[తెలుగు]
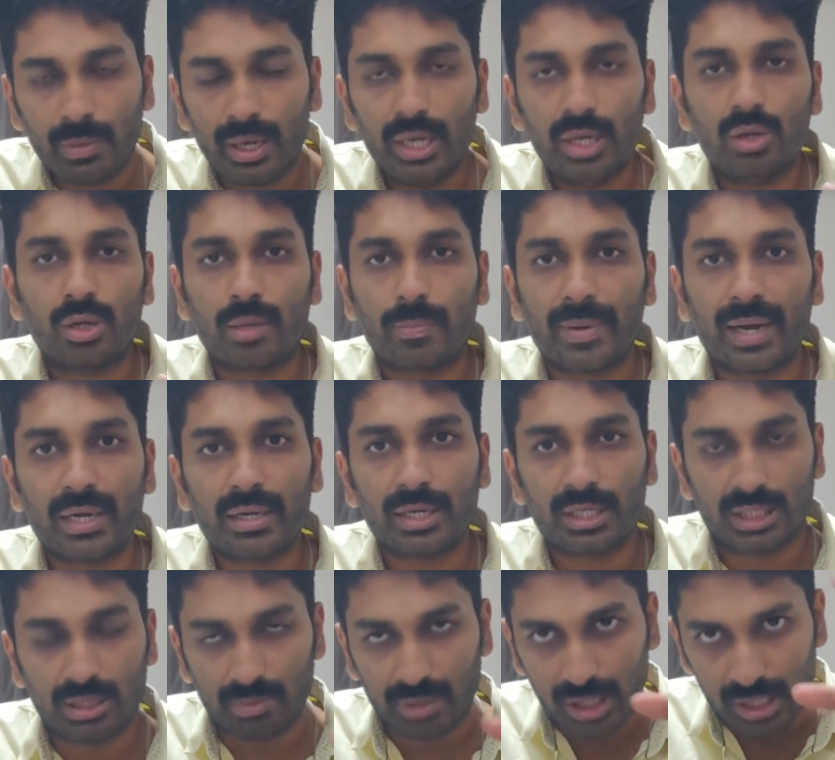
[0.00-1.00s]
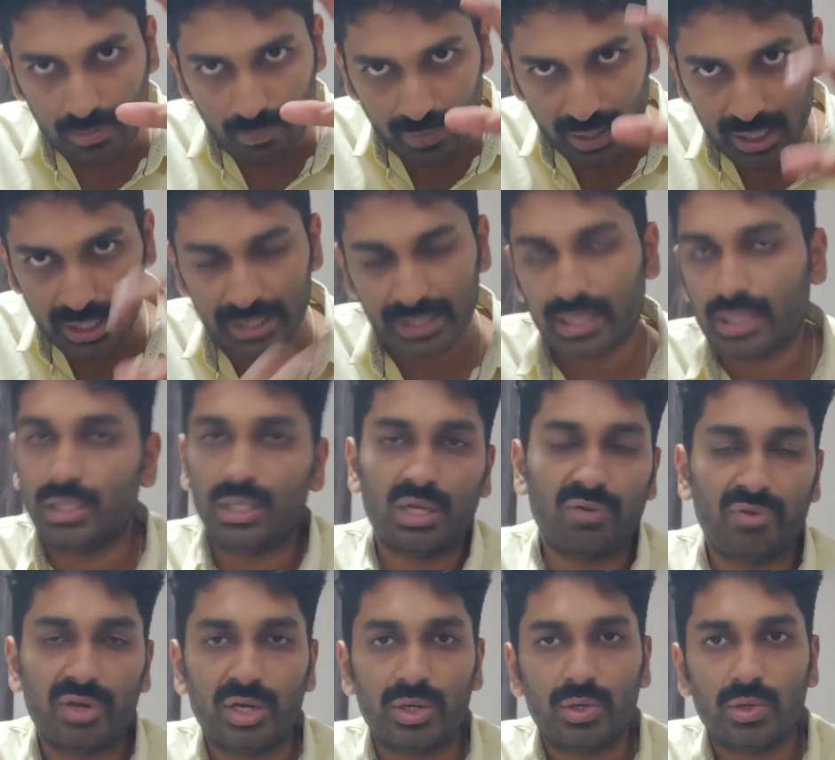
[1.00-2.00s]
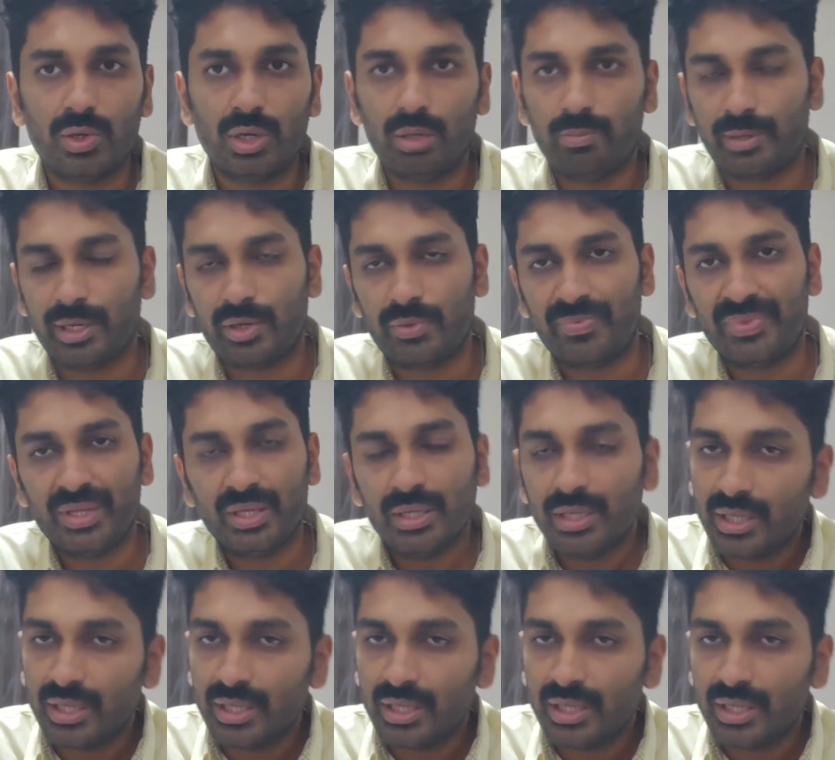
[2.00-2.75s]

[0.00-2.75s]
మళ్ళీ ఒక పార్ట్నర్షిప్ మళ్ళీ టకటక వికెట్లు కోల్పోయారు